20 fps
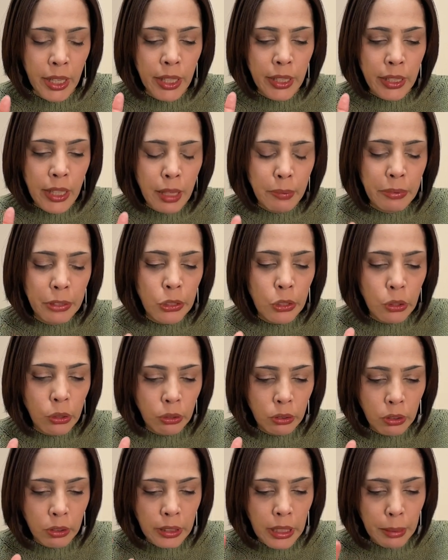多分そ
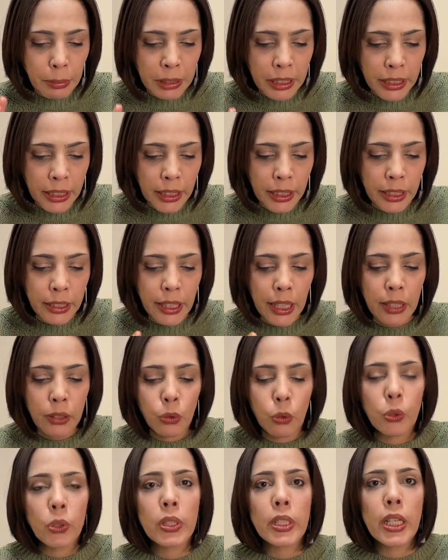の度に韓
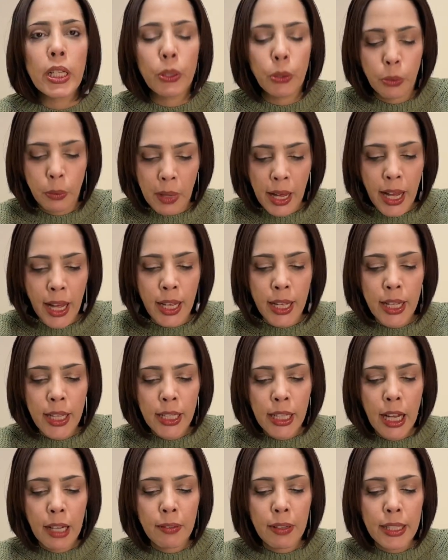国政府は
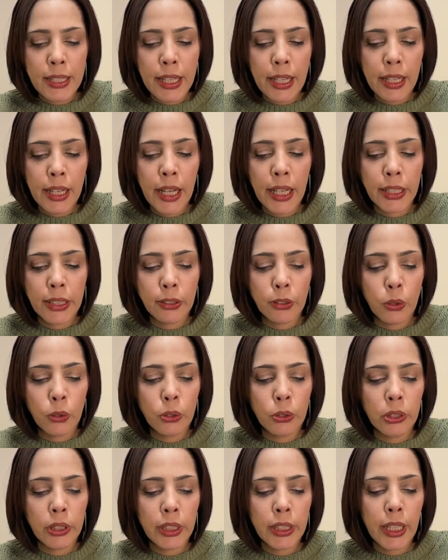為替介入を
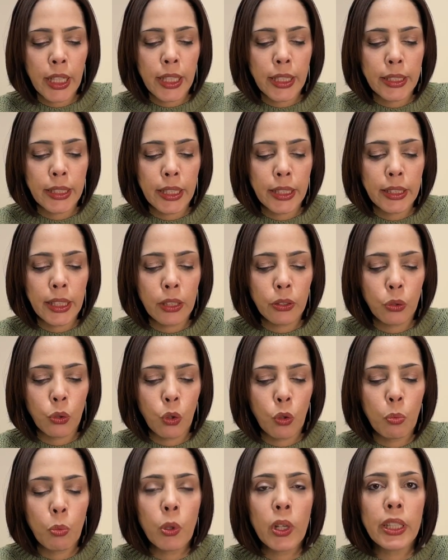繰り返していたと
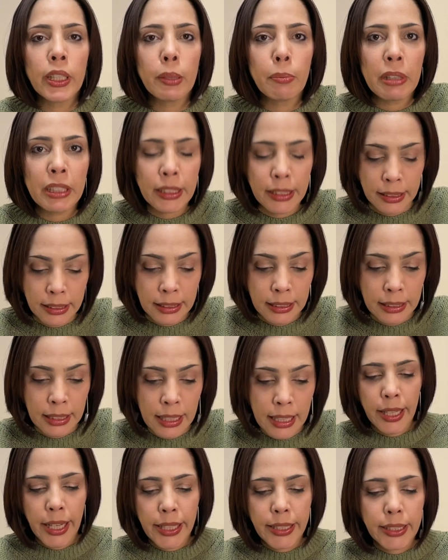思われます。
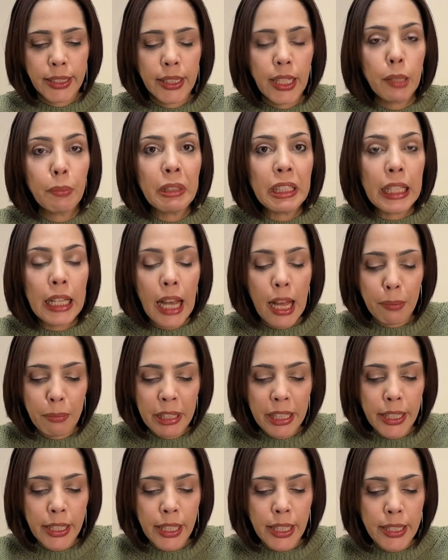えちなみに
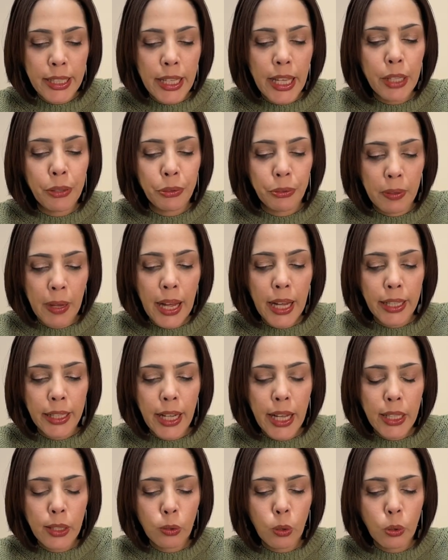アメリカ政府は
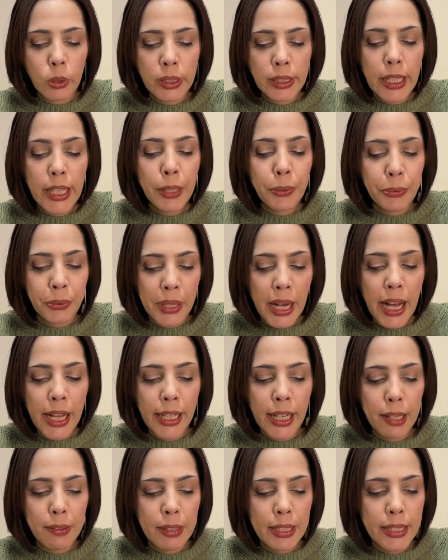韓国政府が
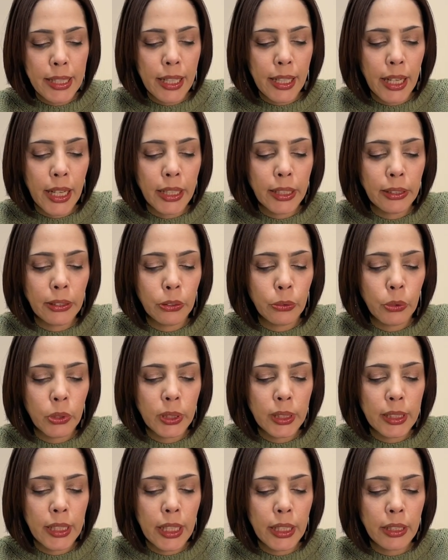為替介入を
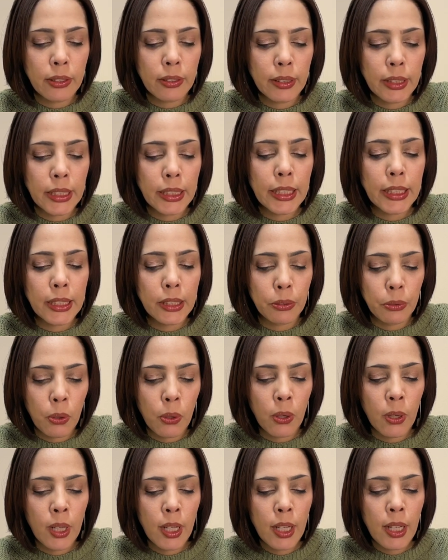している事実
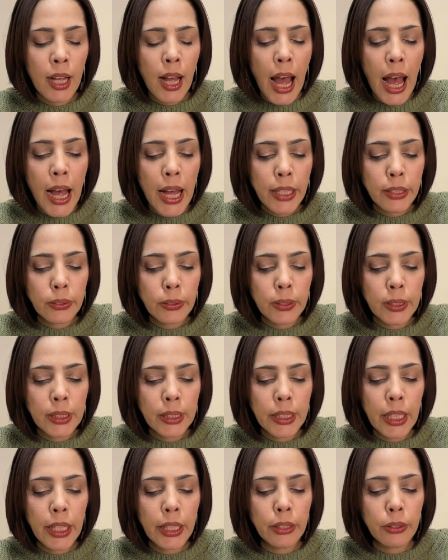を把握し
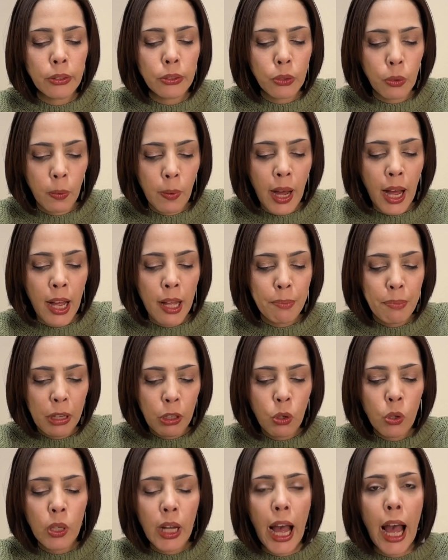ているとは、まあ、
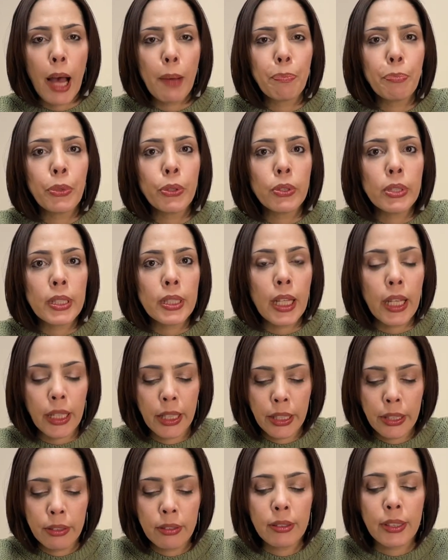今回発表して
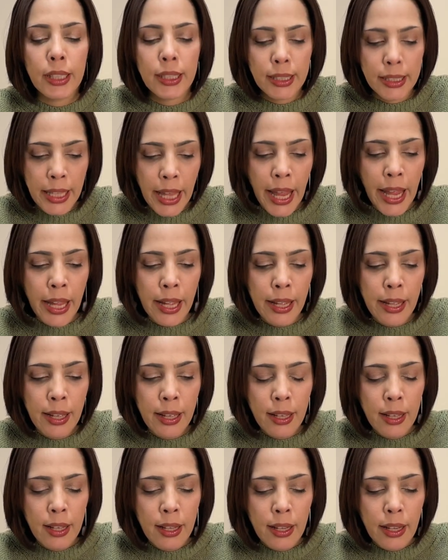いるんですね。
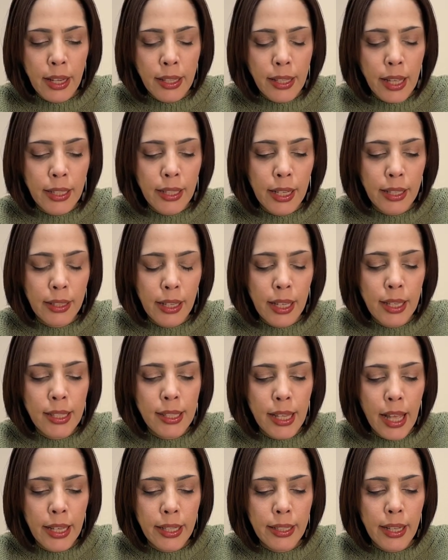えただ現
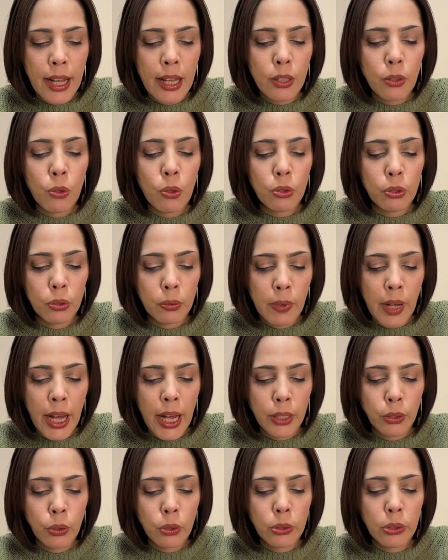在韓国
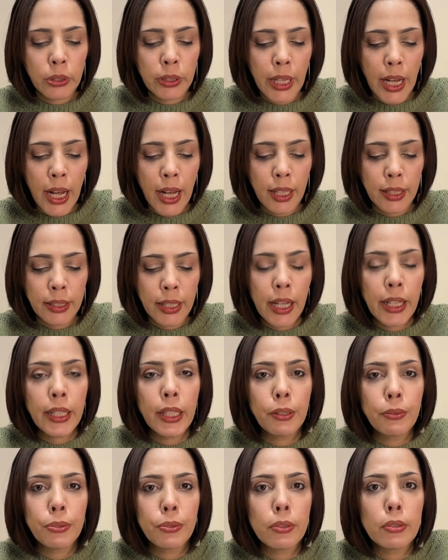はドルが大
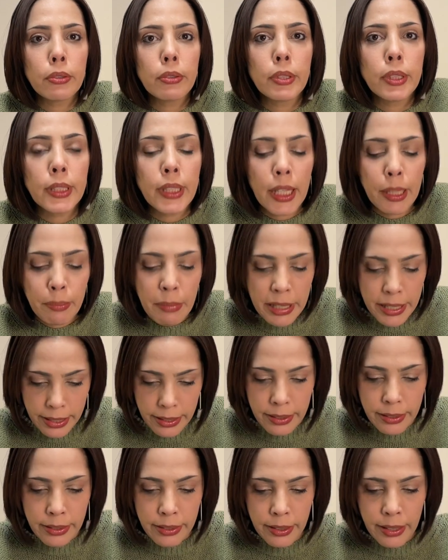変不足していま
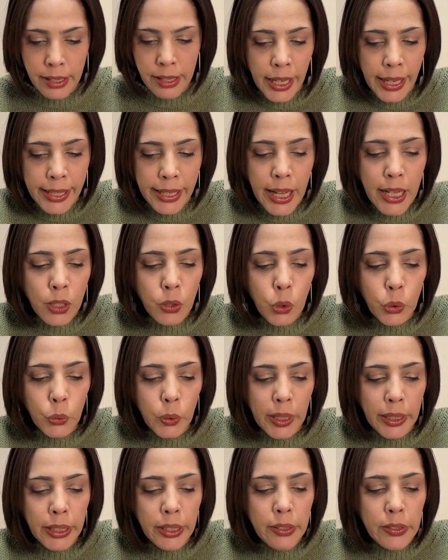す。韓国
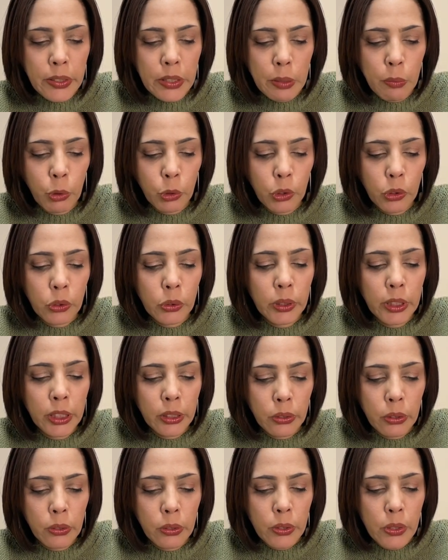はいくつもの国
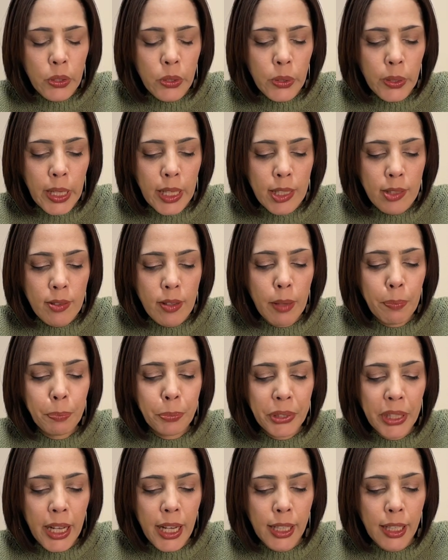と通貨
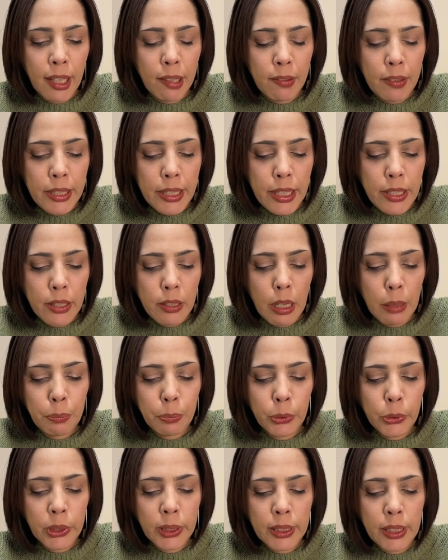スワップや為替
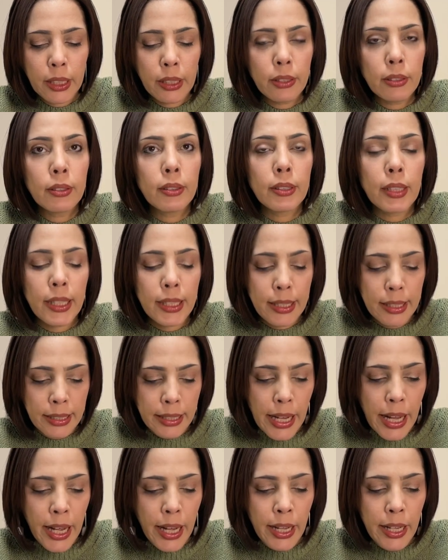スワップをしているんです
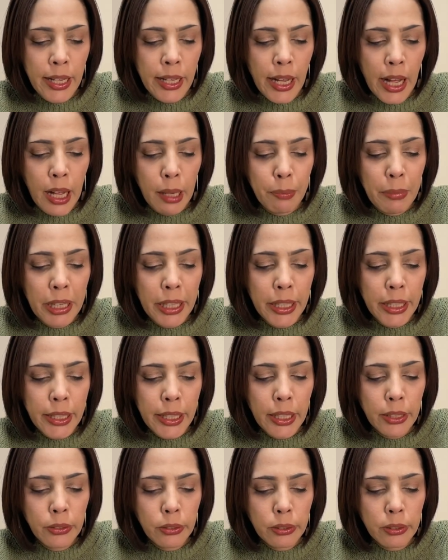が、
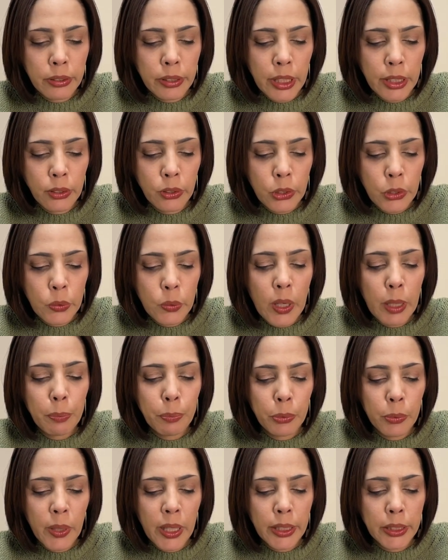アメリカドルでの
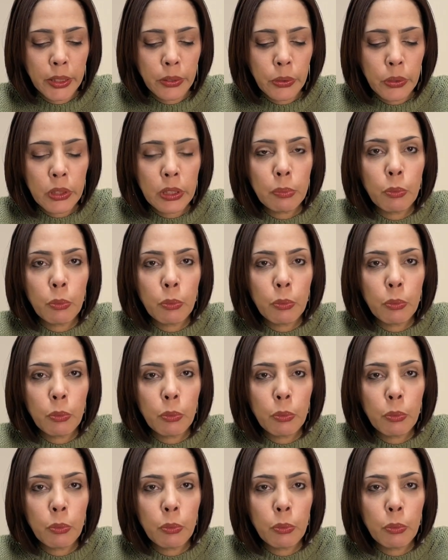スワップは一つ